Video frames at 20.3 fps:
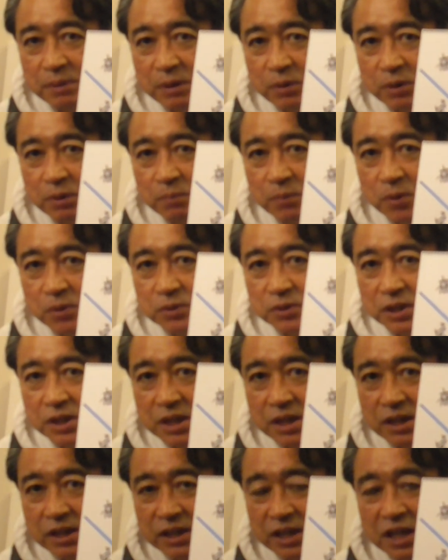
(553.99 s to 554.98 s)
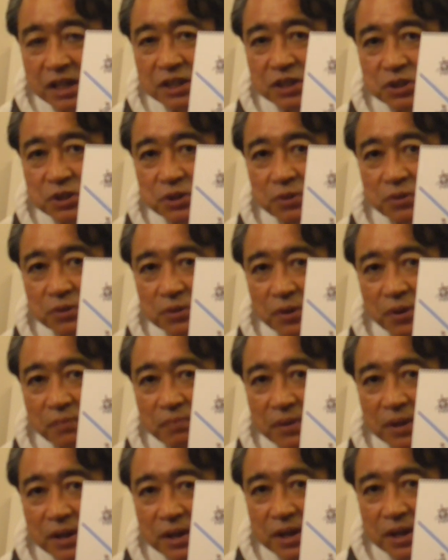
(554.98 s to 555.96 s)
まあ、これ僕の現状
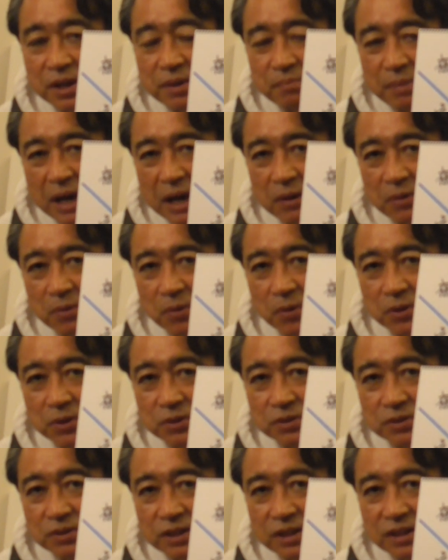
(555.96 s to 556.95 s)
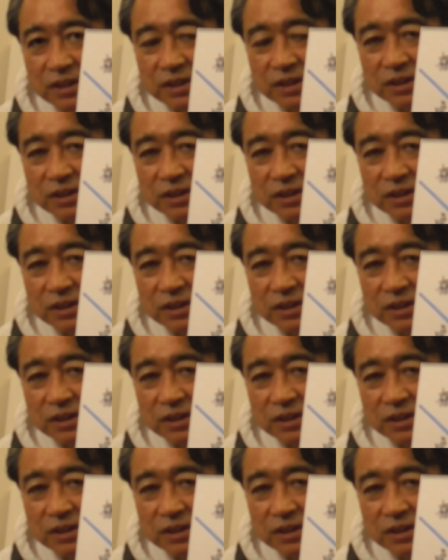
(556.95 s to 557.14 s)
の、まあ、こういう